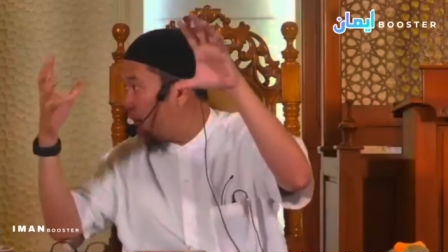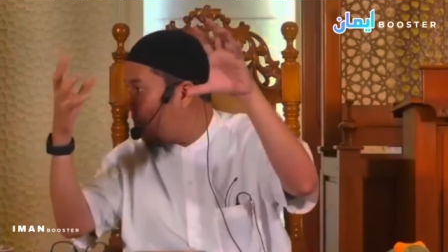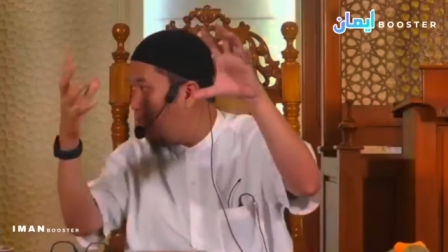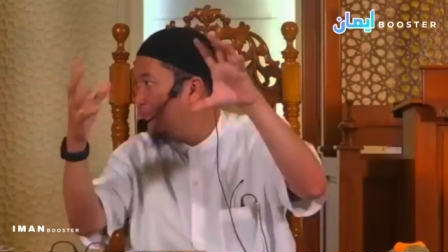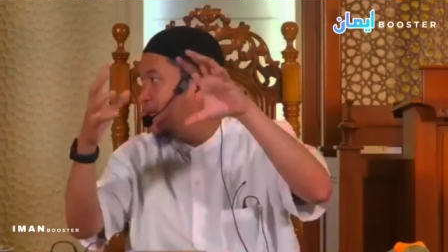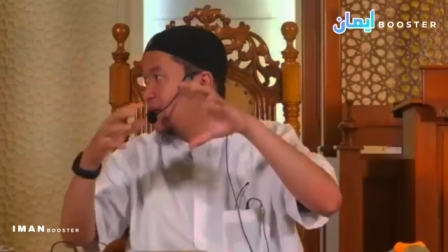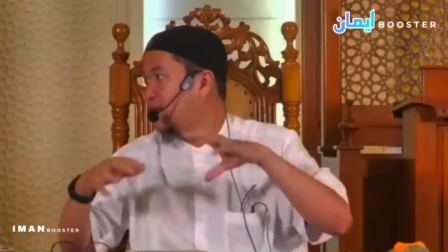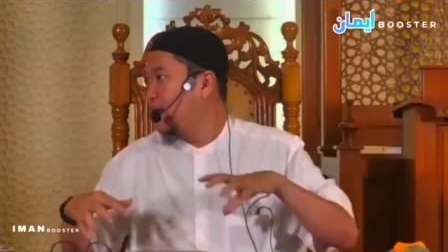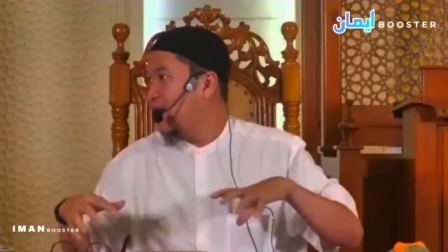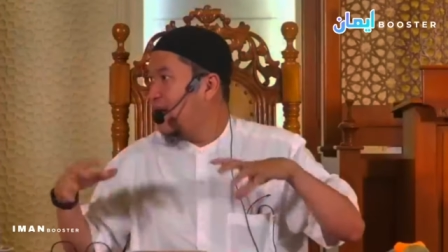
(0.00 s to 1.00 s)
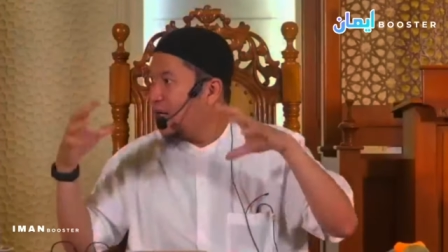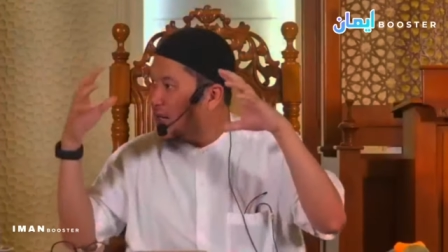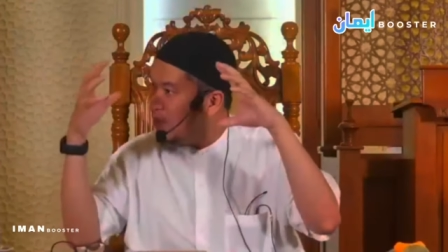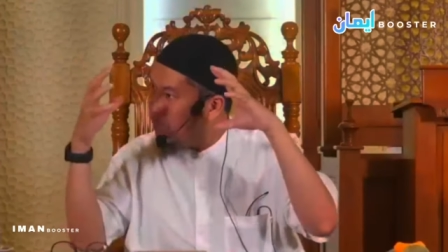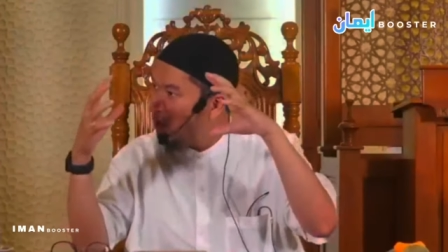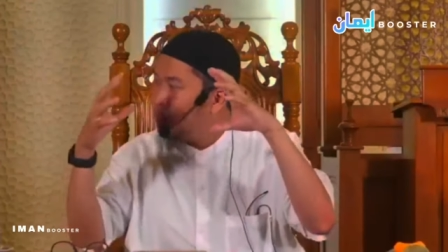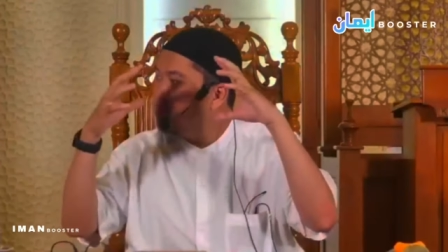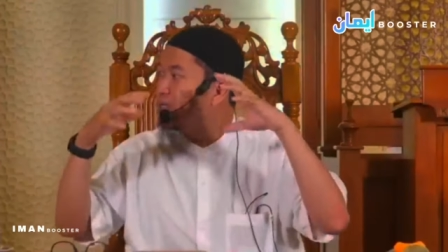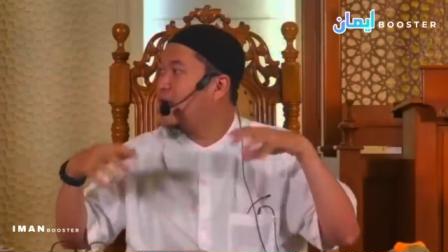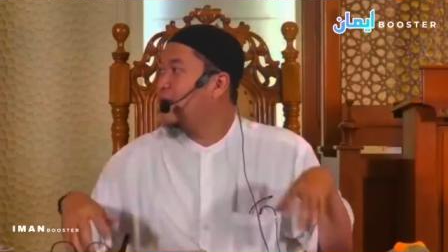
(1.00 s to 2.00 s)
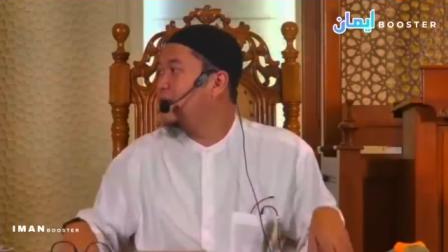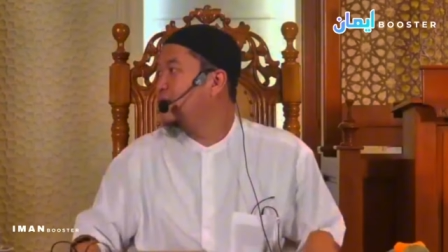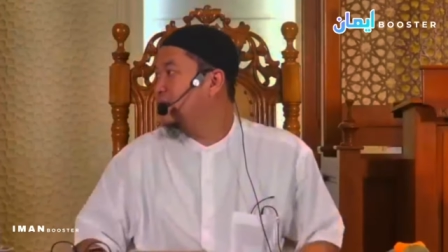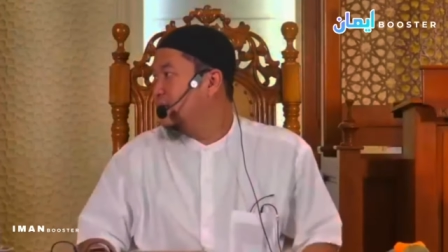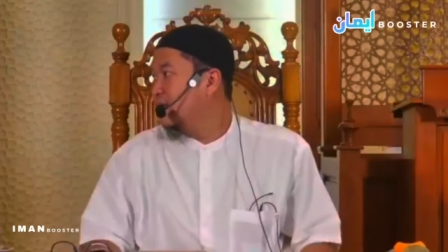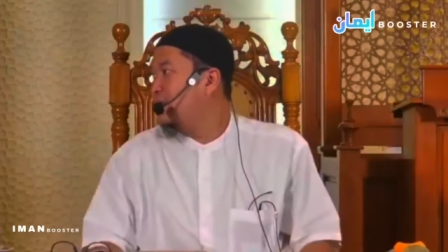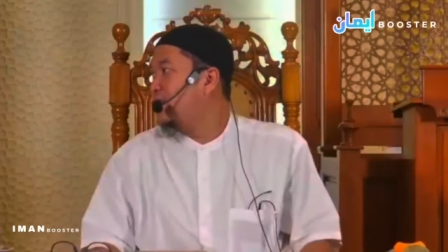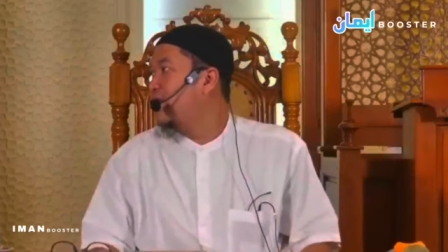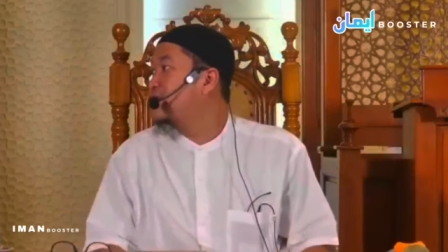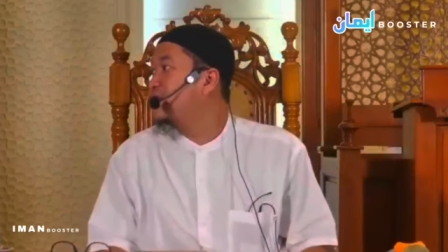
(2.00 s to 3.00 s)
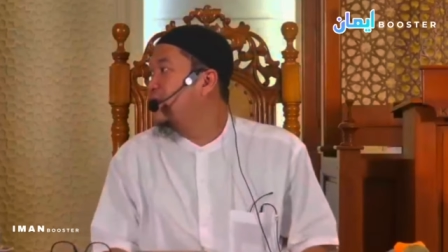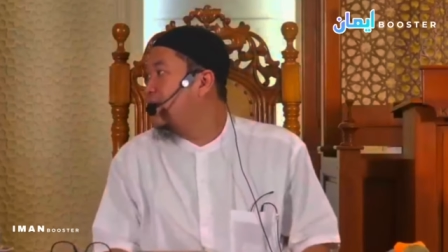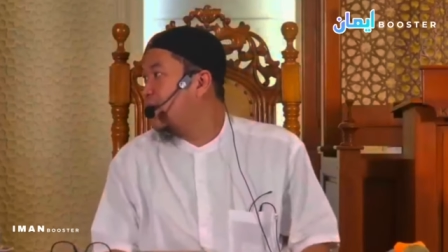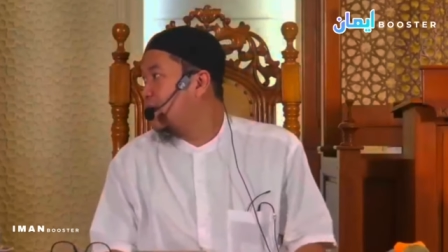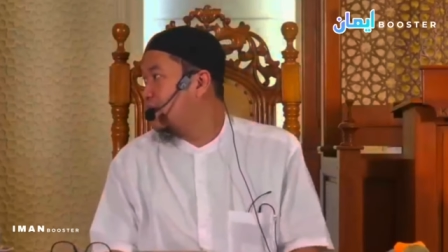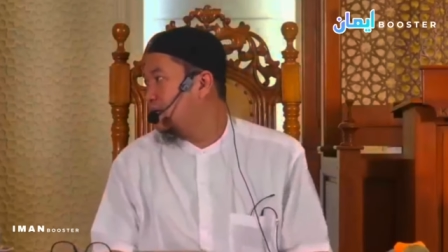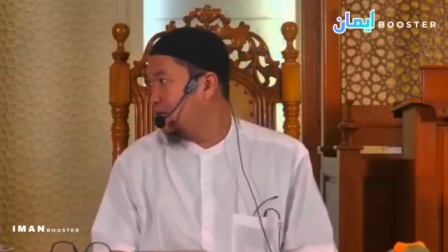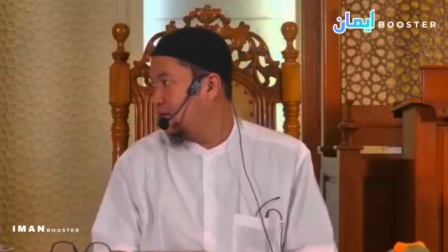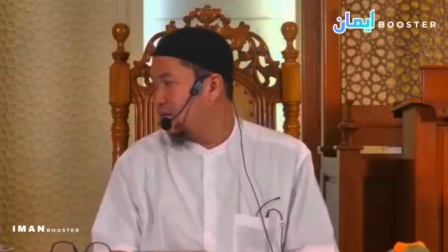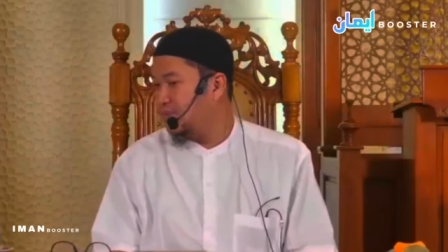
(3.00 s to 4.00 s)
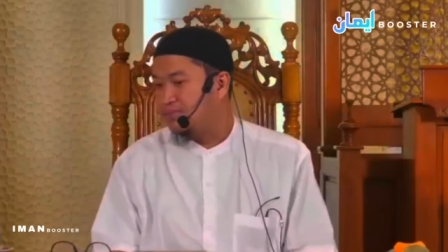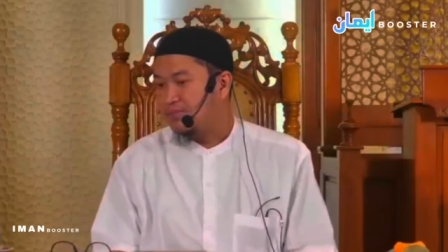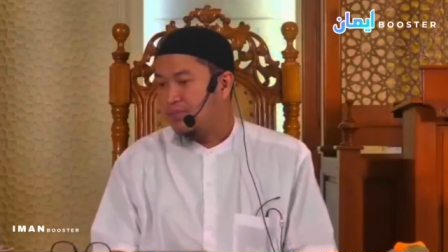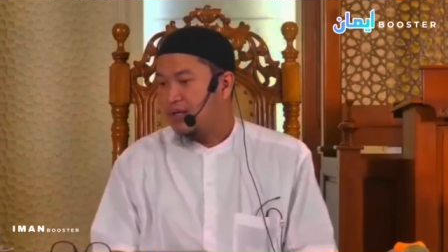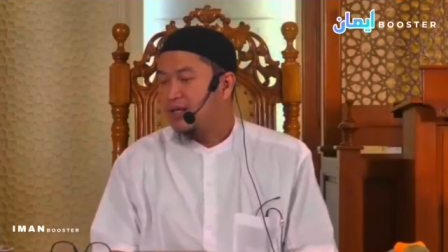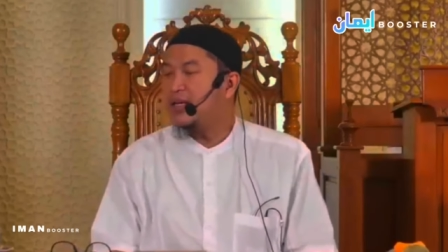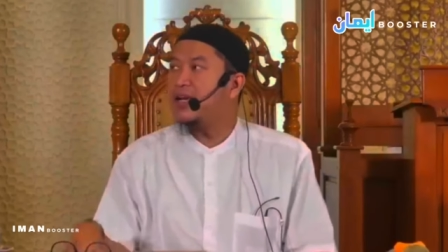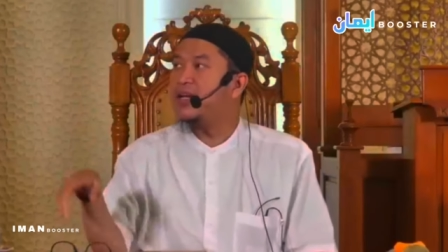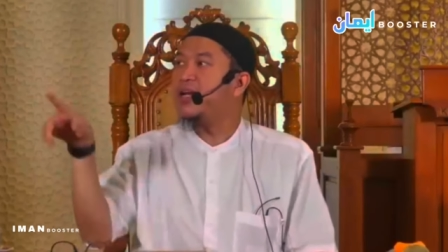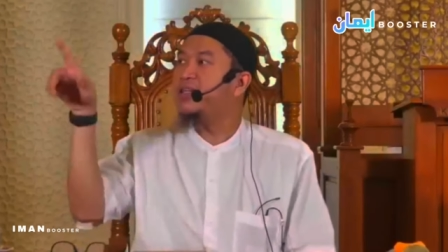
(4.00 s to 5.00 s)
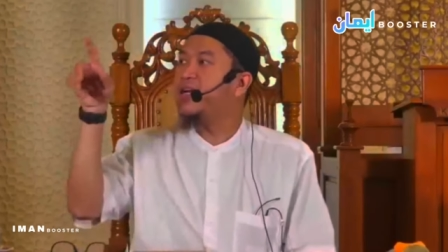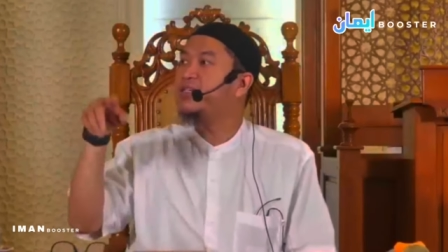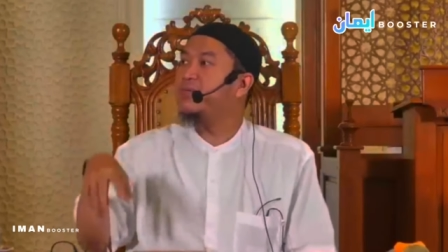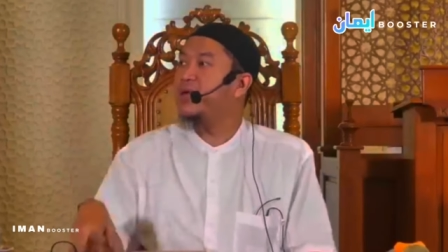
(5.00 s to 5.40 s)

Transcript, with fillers: mobil. Harga mobilnya misalkan 15 miliar. Kira-kira ketika sampai di